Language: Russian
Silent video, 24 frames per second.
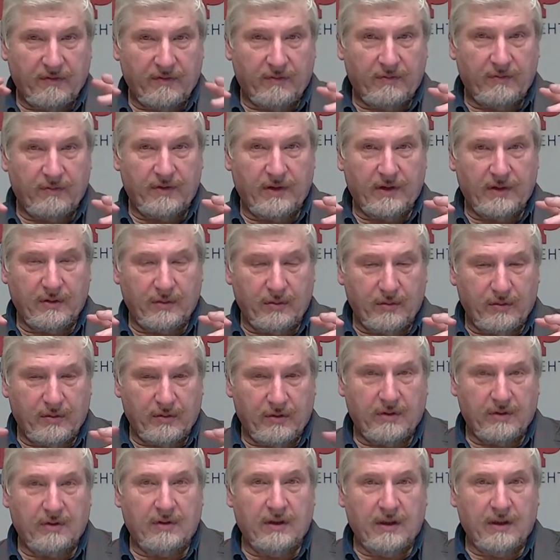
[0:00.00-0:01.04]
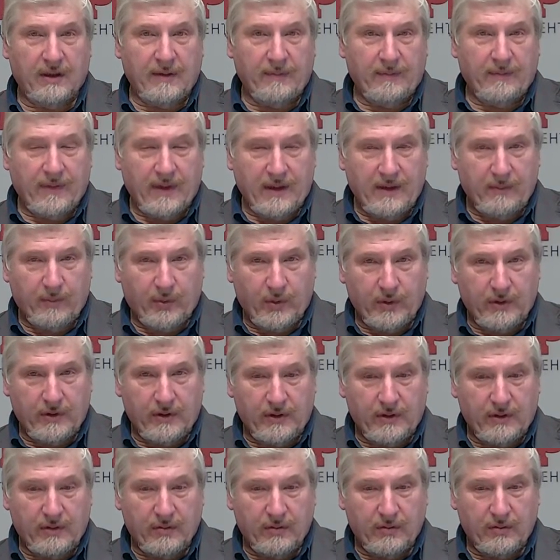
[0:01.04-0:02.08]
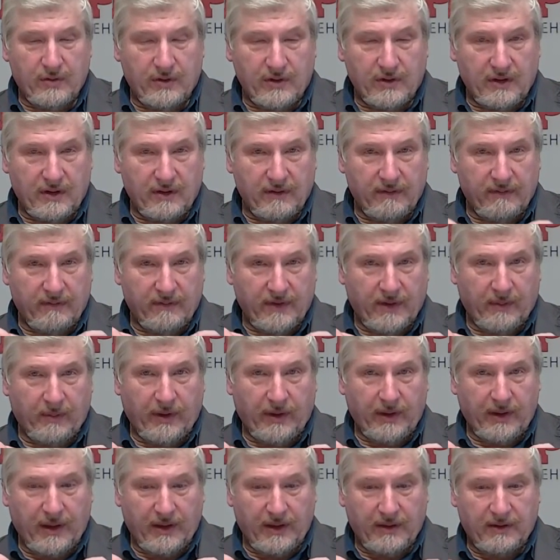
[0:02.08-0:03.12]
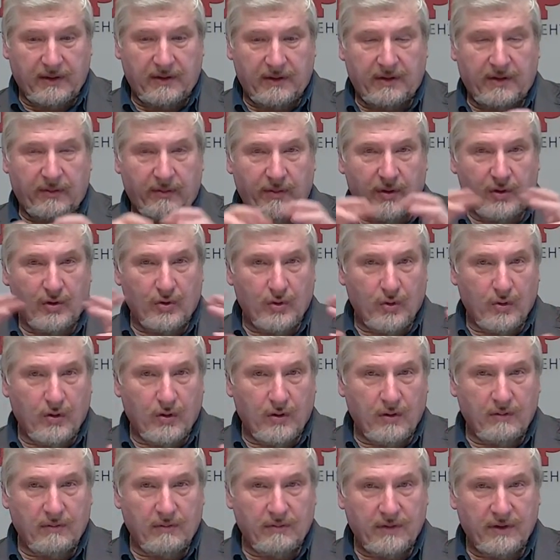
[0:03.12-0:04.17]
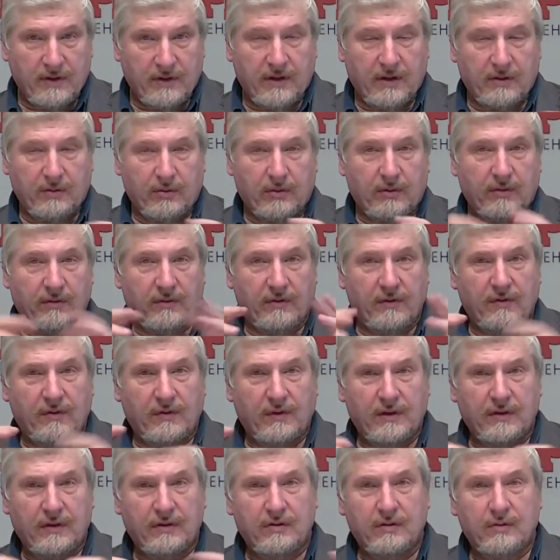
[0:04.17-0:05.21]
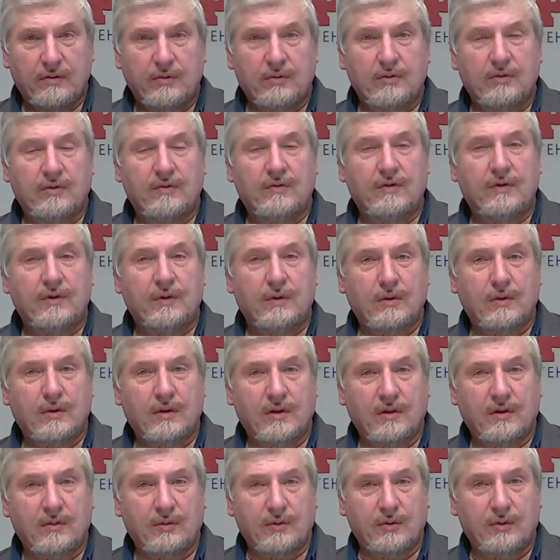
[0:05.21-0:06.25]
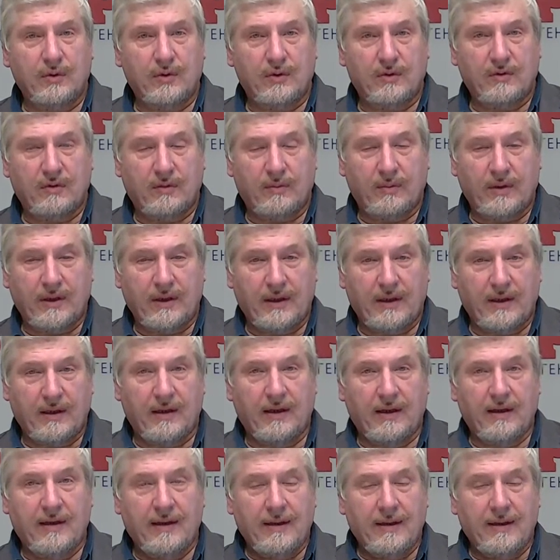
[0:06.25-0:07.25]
делаются и после индукции обонятельный мешок, из которого дифференцируются все органы будущего обоняния.